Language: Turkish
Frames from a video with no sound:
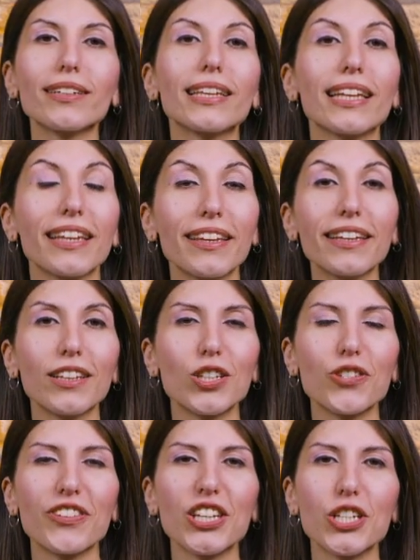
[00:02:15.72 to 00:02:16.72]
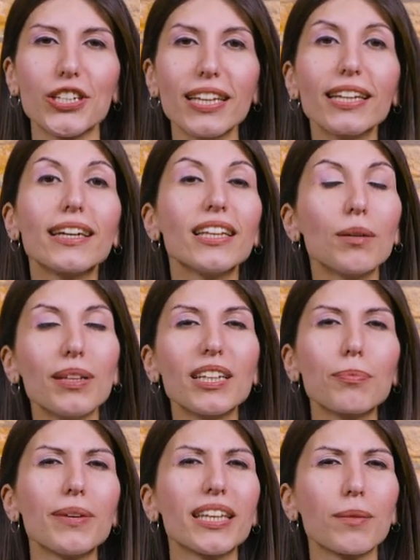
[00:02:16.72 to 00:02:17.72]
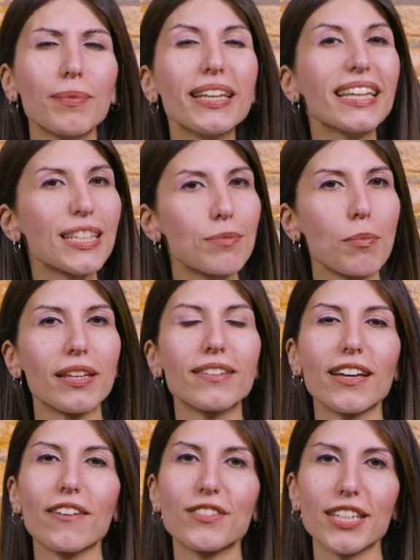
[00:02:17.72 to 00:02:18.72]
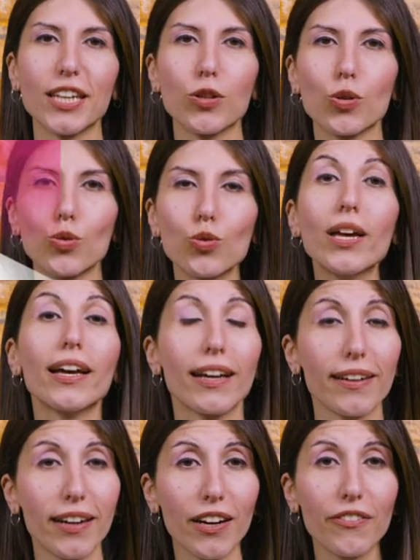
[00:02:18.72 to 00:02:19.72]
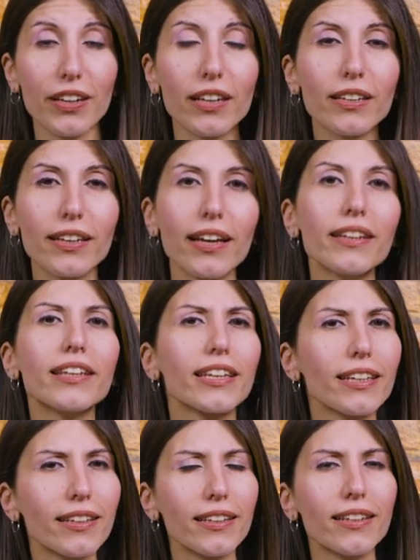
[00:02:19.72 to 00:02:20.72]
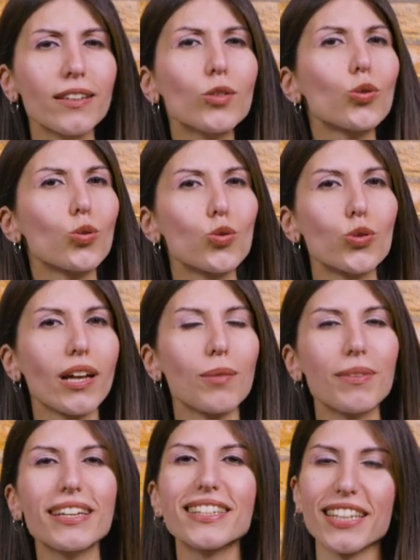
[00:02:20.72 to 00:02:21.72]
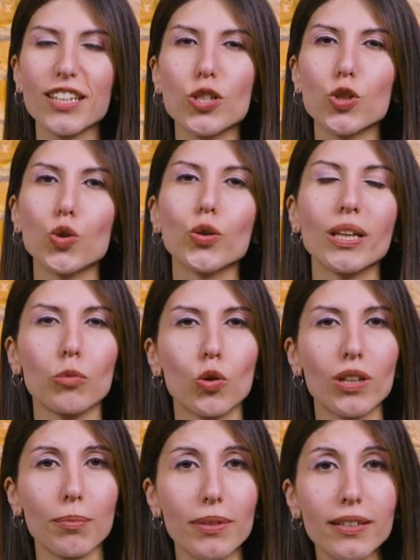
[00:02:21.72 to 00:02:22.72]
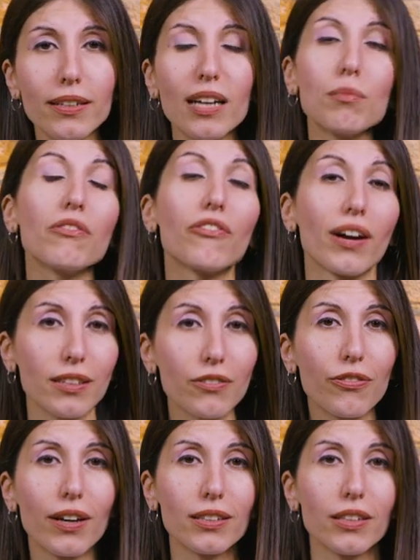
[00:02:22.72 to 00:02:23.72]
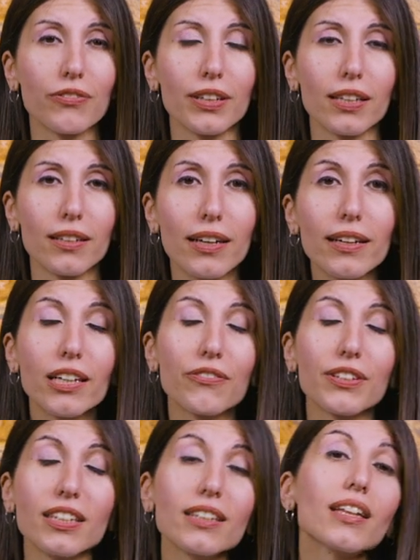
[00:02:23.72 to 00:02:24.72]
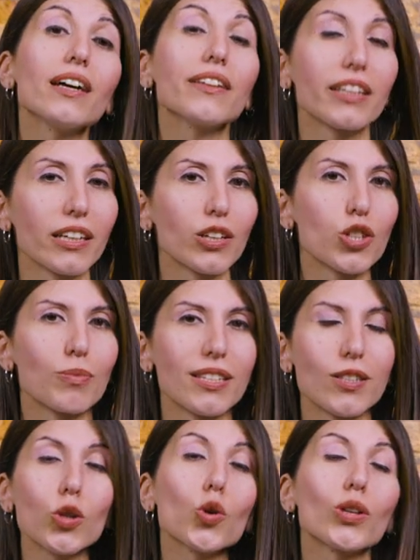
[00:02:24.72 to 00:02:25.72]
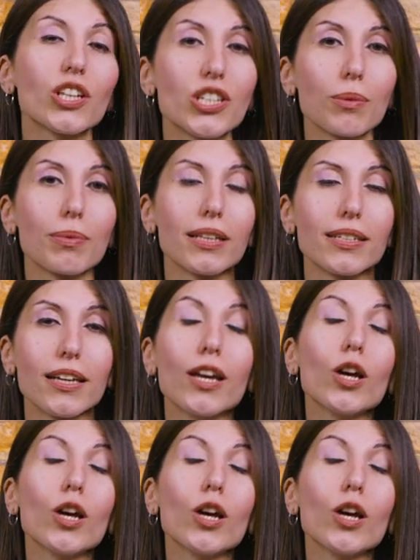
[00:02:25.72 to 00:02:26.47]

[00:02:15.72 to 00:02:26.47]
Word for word: gelinlik alışverişine kalabalık bir ekiple gitmemeni tavsiye ediyoruz. Karar verirken yakınlarının görüşünü almak senin için önemli olabilir ama farklı farklı fikirler kafanın daha da karışmasına yol açabilir.